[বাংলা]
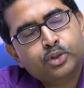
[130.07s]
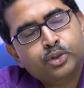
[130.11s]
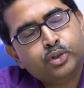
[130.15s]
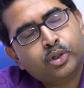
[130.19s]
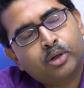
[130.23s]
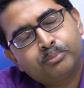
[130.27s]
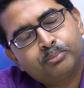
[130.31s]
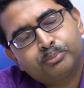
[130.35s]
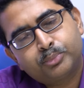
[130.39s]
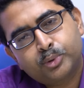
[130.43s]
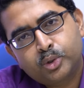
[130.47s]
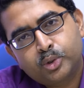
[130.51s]

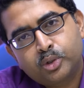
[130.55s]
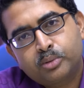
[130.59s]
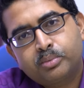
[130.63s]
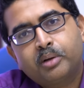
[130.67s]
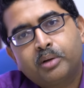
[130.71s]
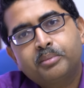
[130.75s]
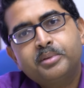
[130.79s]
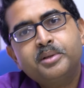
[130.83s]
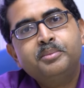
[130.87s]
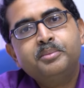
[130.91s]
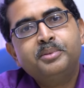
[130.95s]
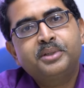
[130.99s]

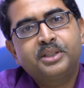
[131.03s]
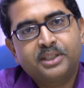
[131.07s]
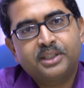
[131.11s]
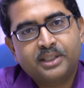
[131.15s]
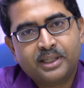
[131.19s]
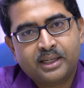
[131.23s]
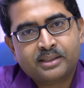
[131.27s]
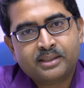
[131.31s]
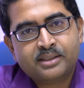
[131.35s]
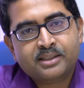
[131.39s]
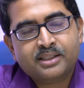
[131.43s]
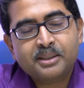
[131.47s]
সম্পূর্ণভাবেই
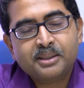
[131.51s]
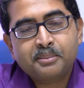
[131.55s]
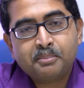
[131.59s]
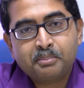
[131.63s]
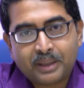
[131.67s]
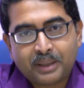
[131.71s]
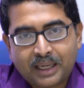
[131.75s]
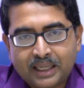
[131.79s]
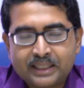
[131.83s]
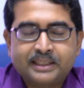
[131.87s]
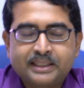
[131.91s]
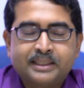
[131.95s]
ফিরে আসতে
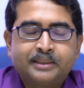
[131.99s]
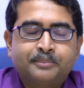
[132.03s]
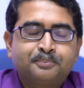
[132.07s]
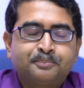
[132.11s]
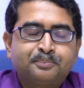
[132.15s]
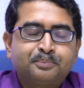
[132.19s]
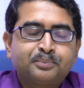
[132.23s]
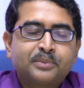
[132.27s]
পারে